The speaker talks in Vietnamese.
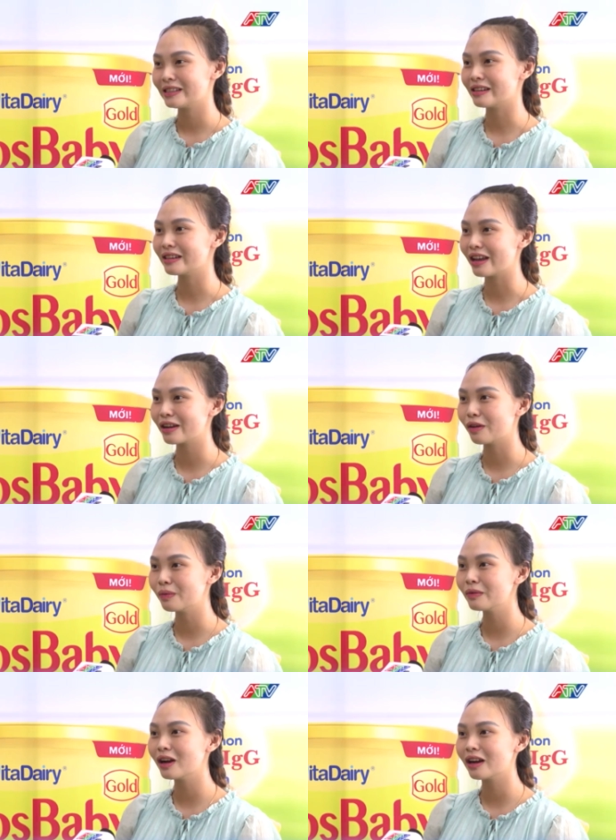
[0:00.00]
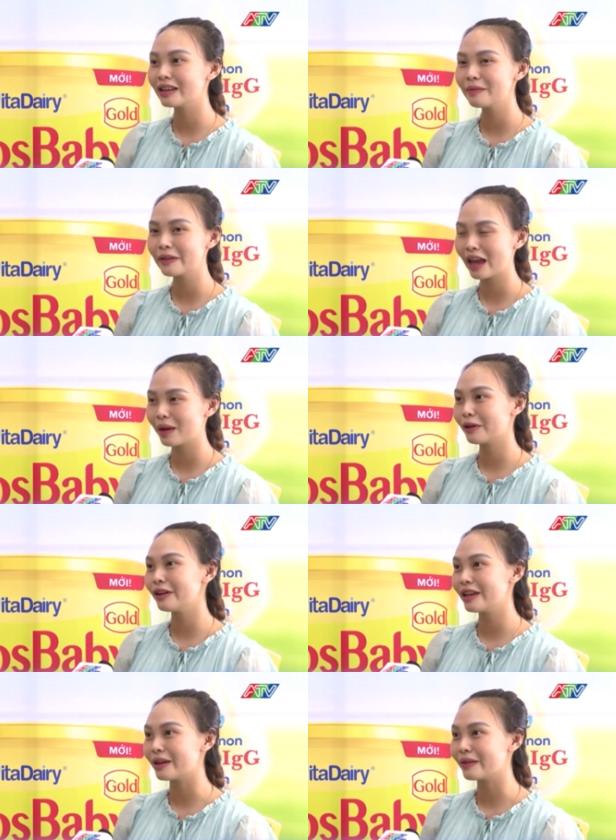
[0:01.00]
Sự kiện cũng ờ, giúp cho em có
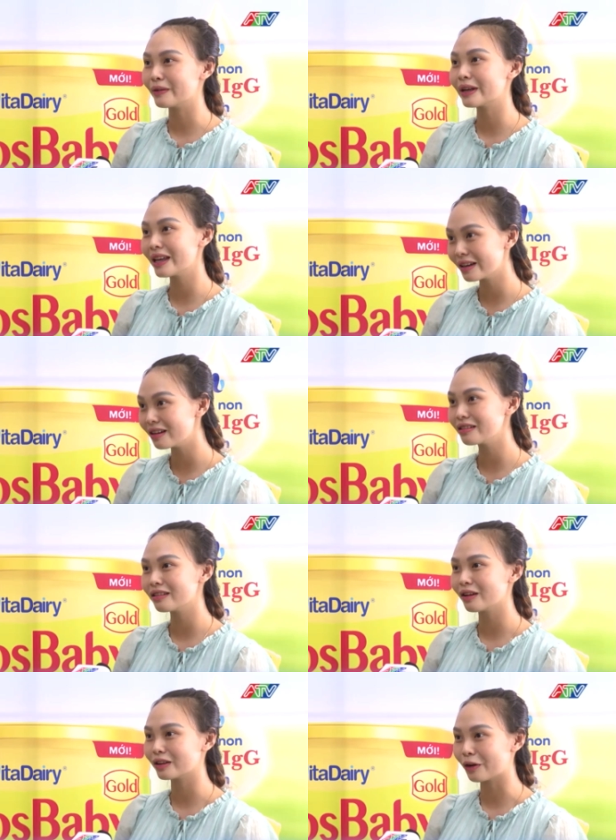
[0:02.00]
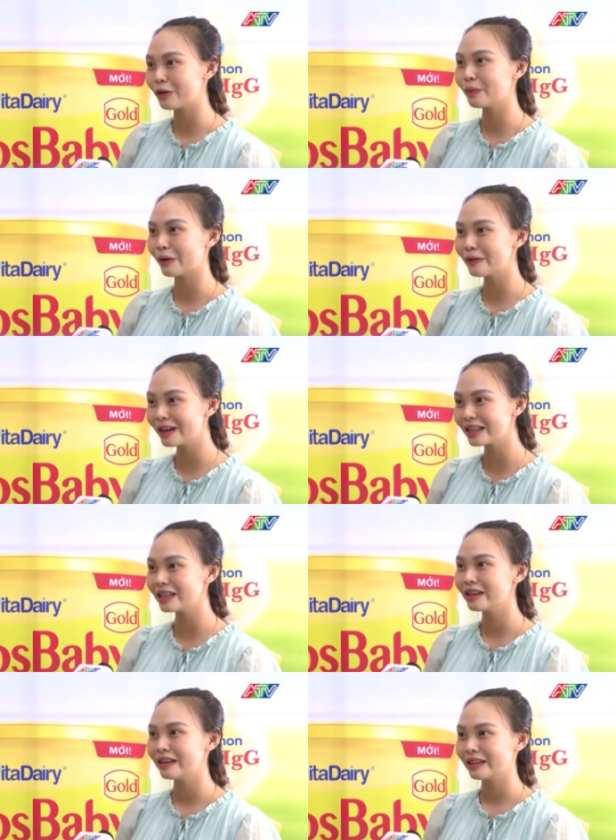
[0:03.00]
nhiều kiến thức, nội dung hữu ích
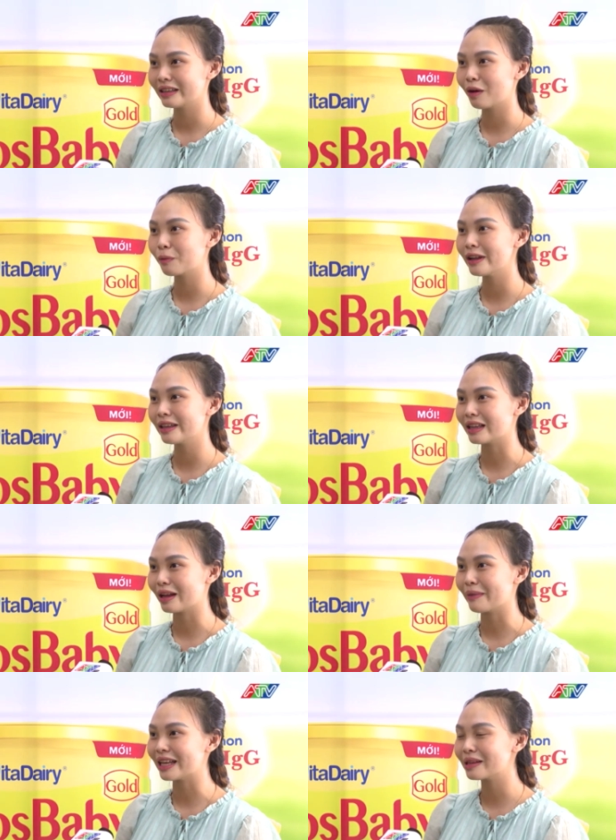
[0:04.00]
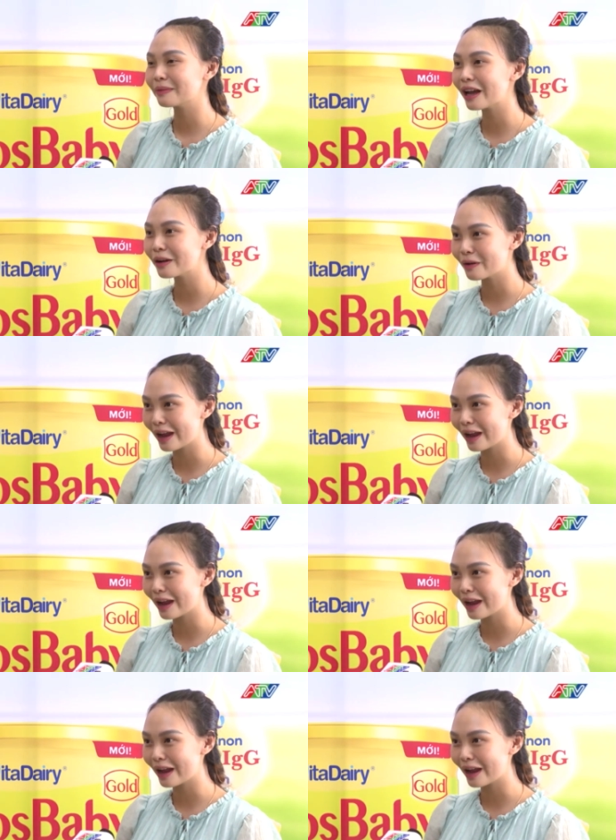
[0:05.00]
trong quá trình làm mẹ sắp tới của